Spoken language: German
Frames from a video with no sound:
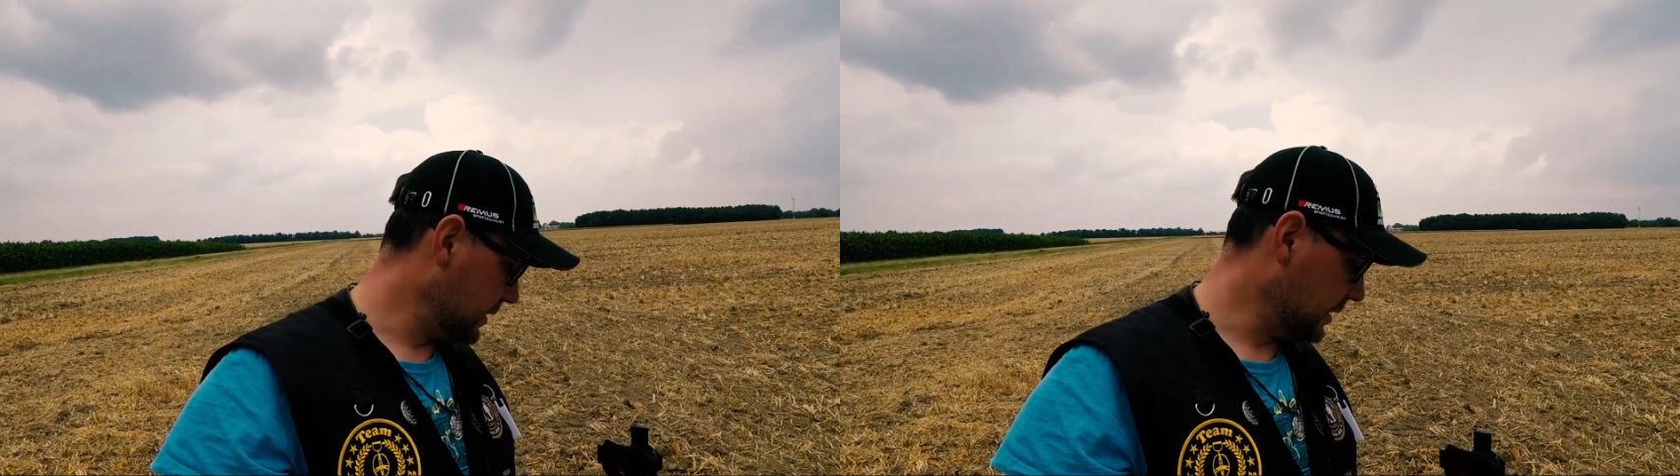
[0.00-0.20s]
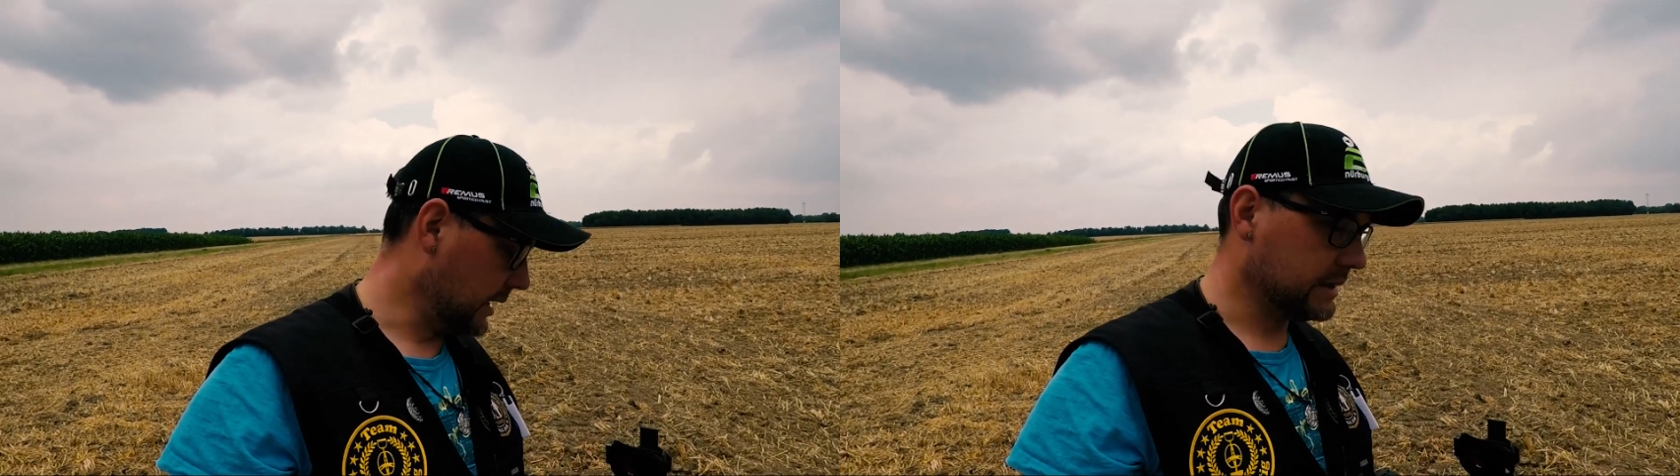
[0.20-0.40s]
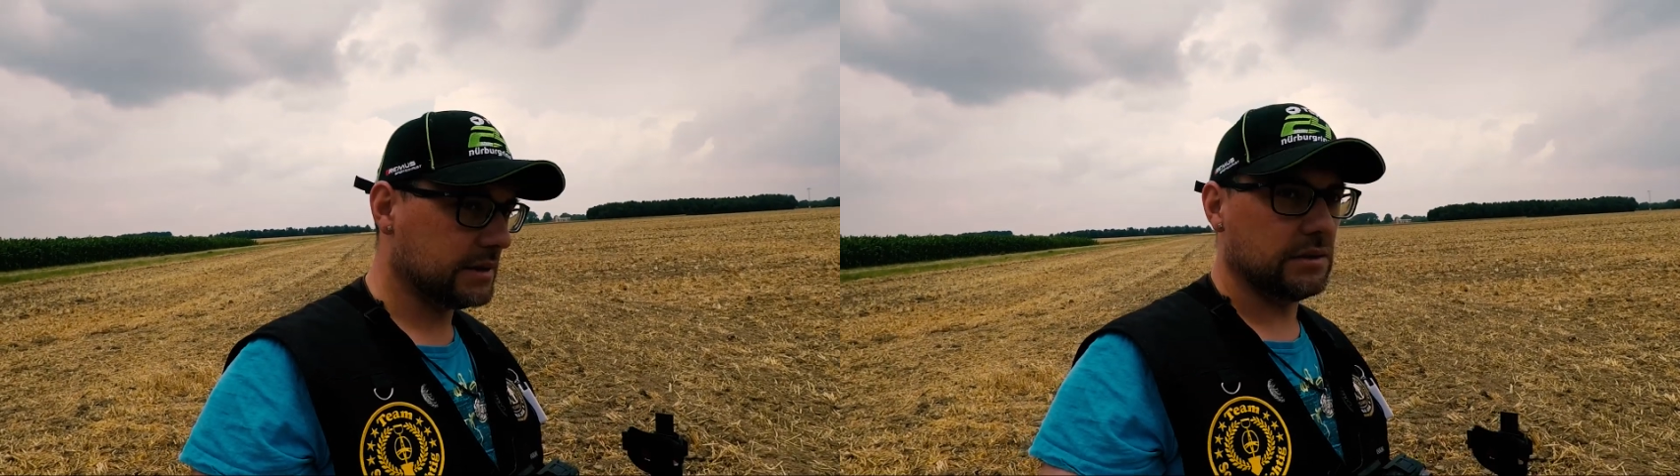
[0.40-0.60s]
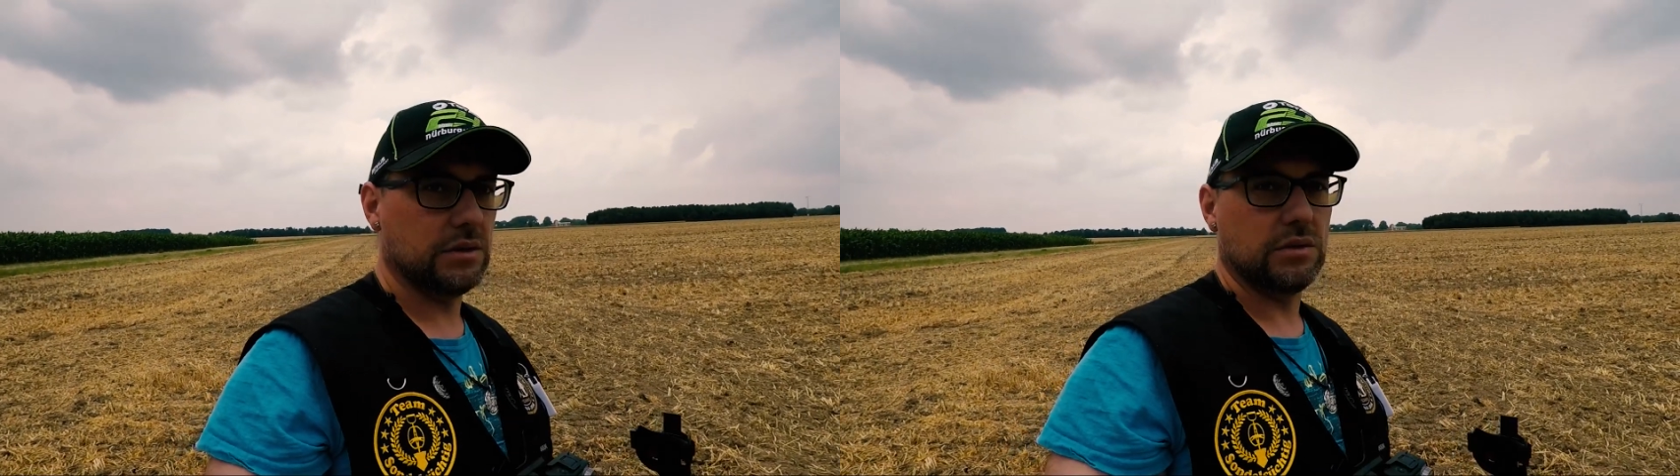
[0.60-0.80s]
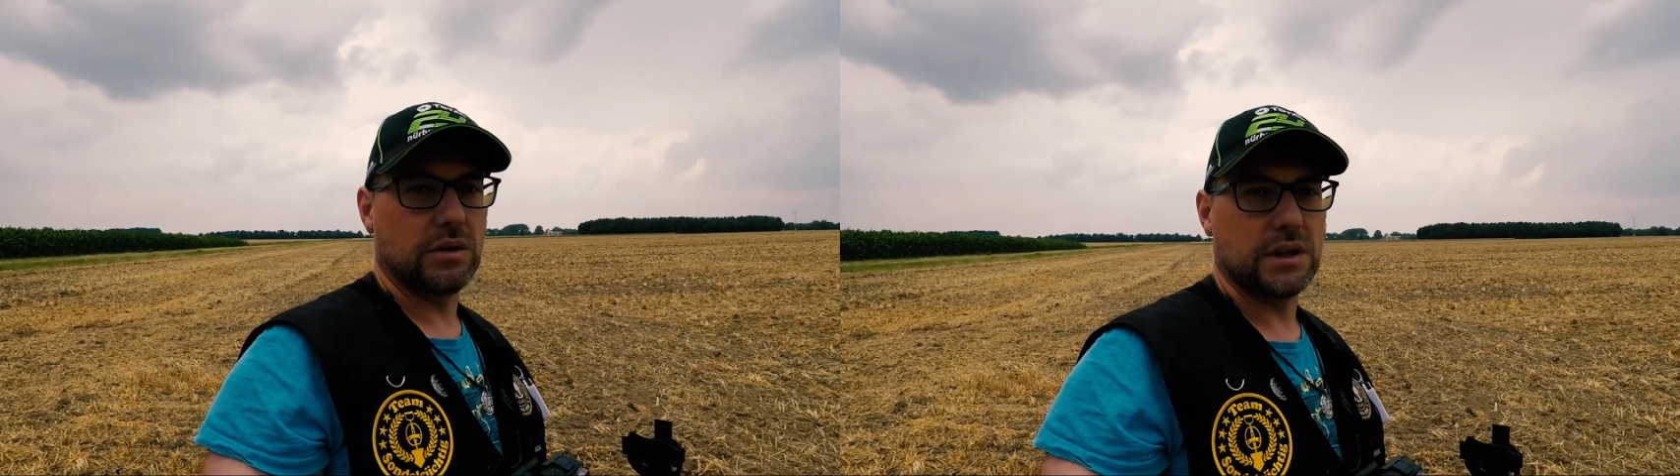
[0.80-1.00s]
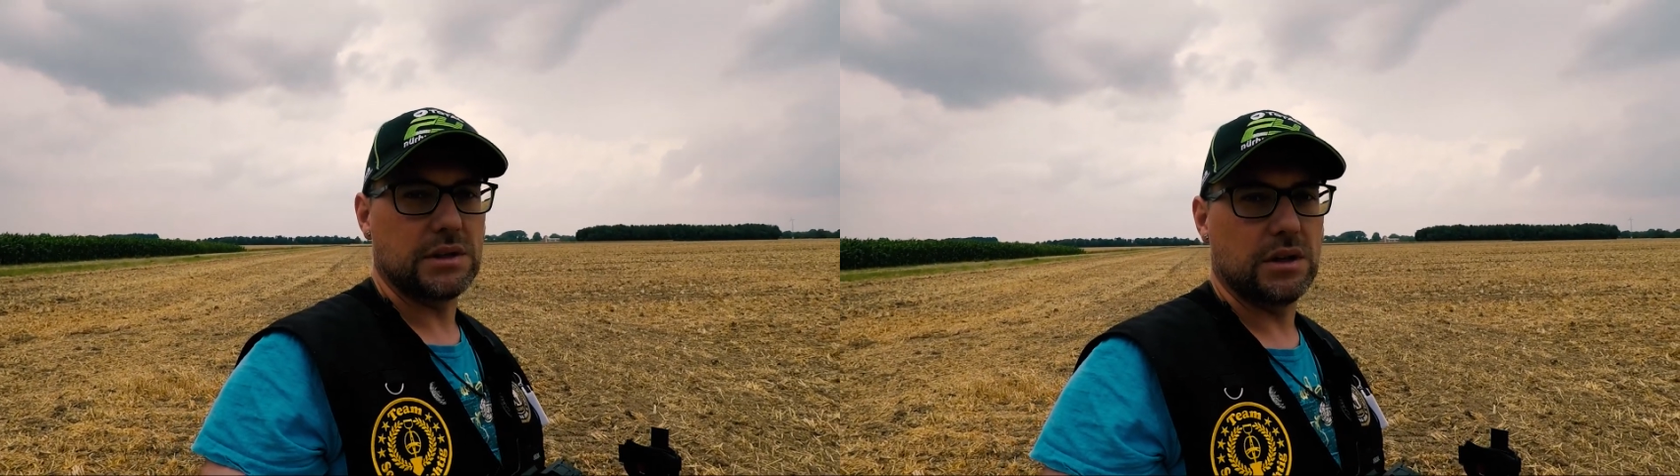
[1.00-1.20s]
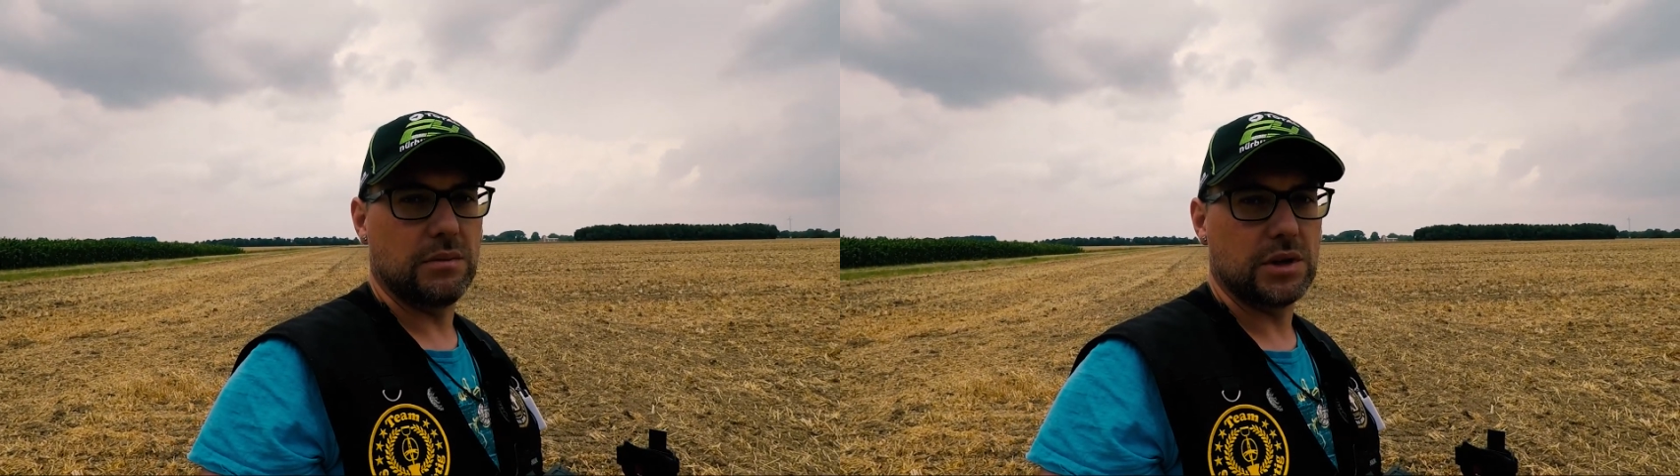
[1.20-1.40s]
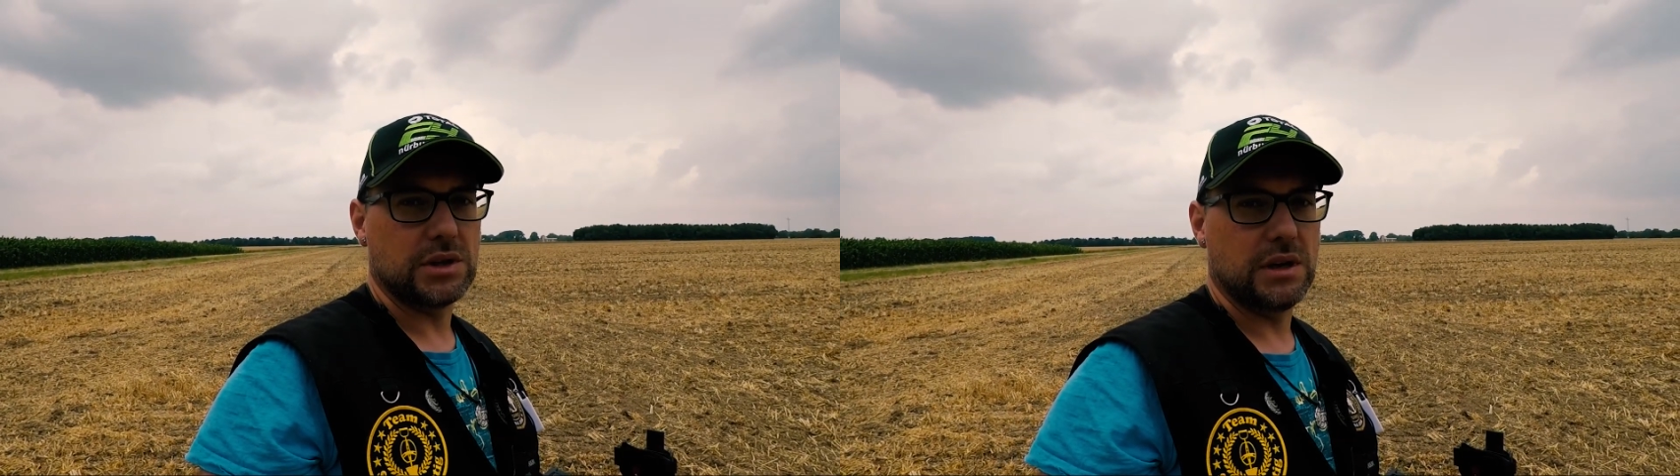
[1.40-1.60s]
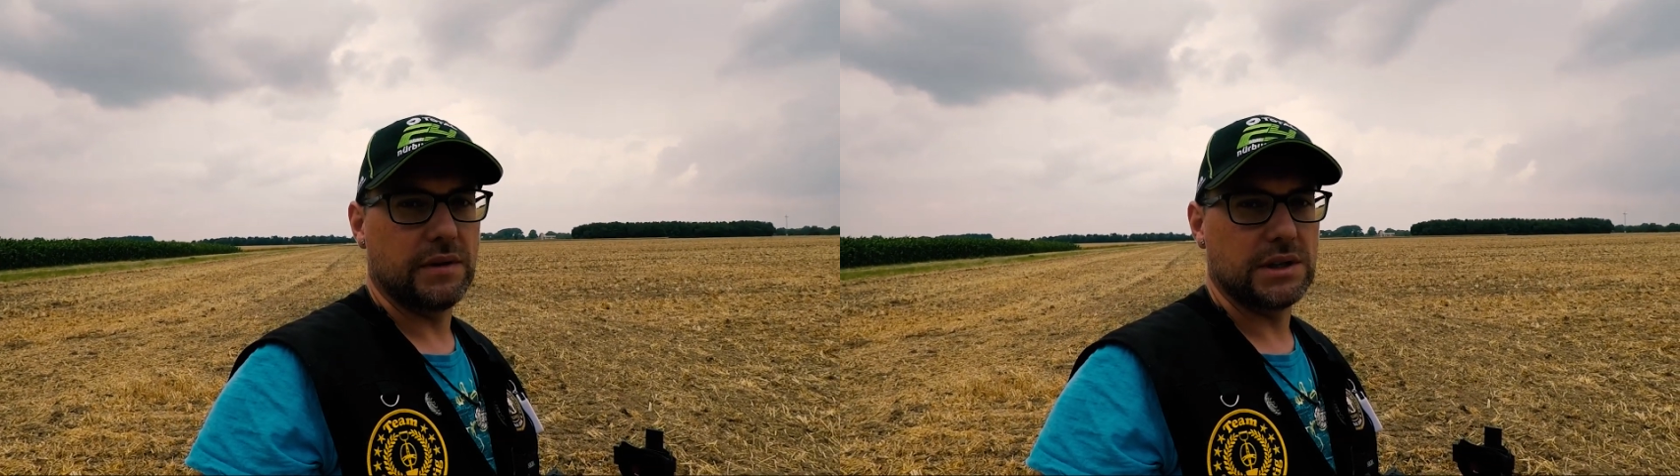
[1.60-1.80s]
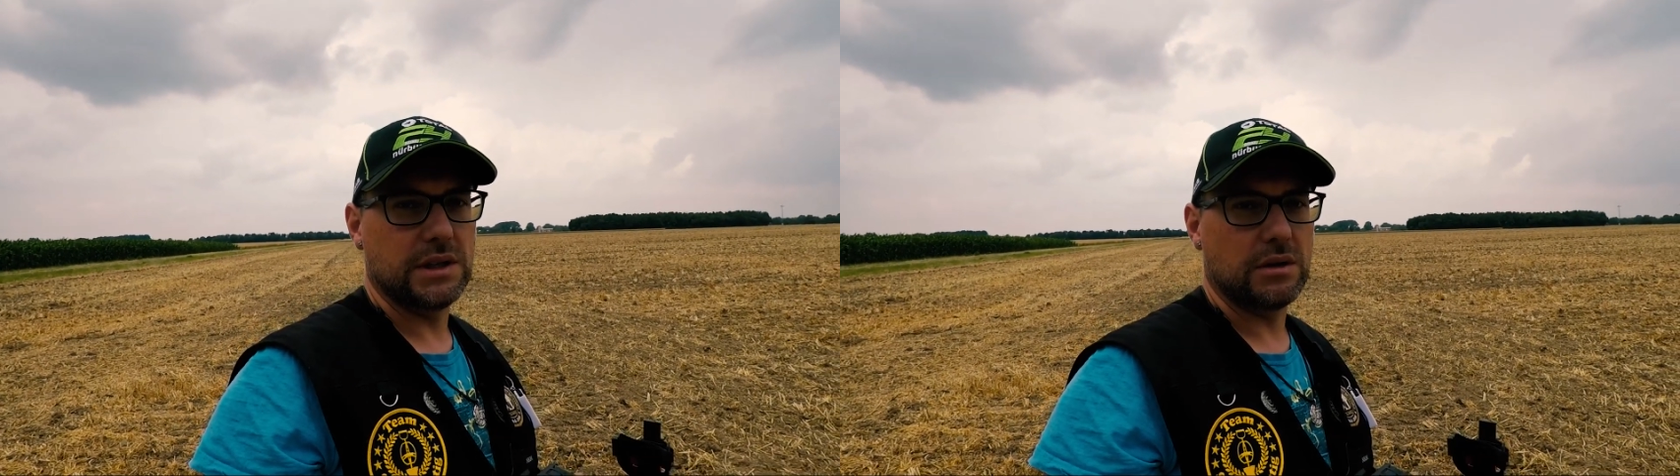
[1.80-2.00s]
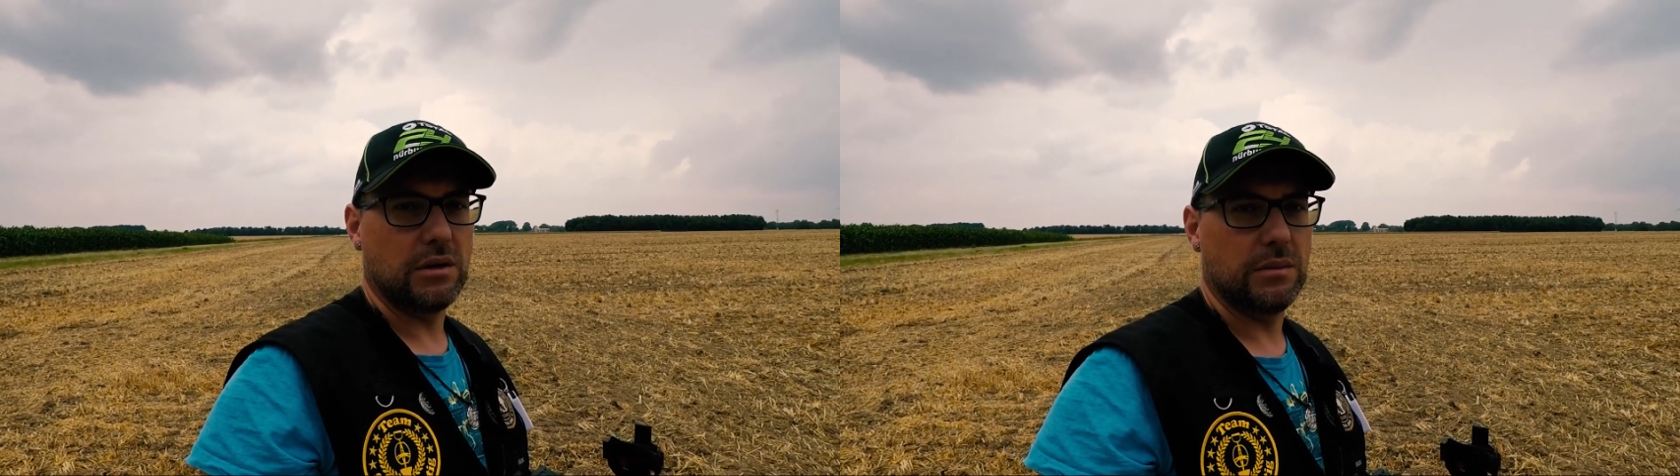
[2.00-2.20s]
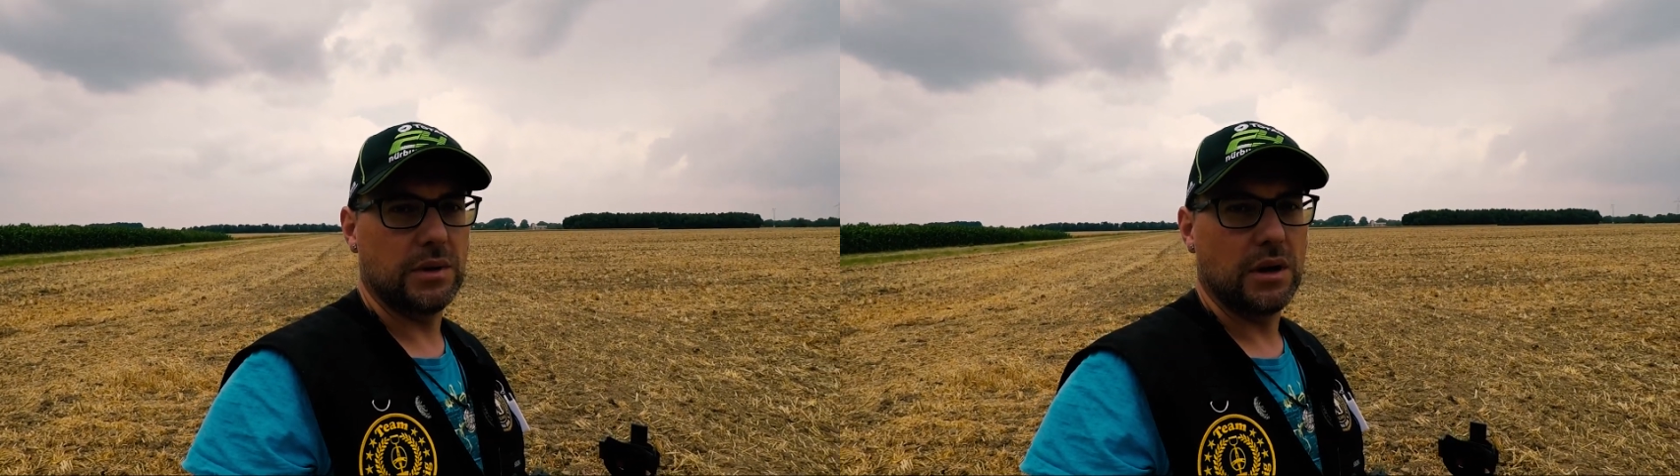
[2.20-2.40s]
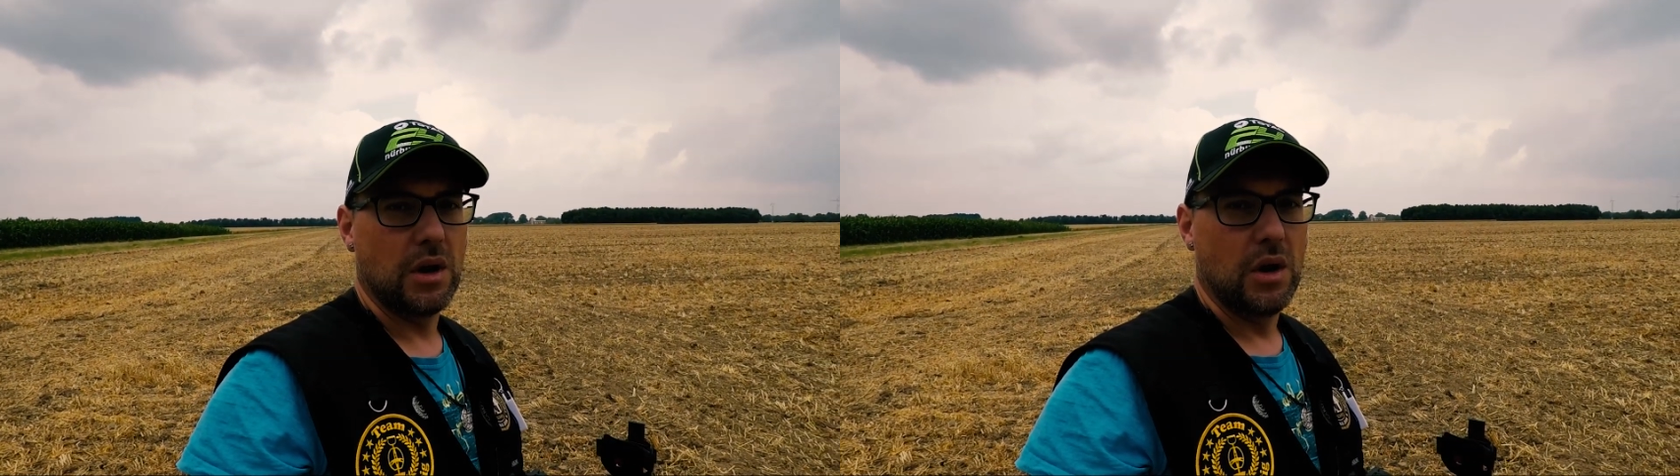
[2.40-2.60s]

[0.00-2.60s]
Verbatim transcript: Das heißt, ich gucke jetzt hier nochmal schnell, was hier kommt.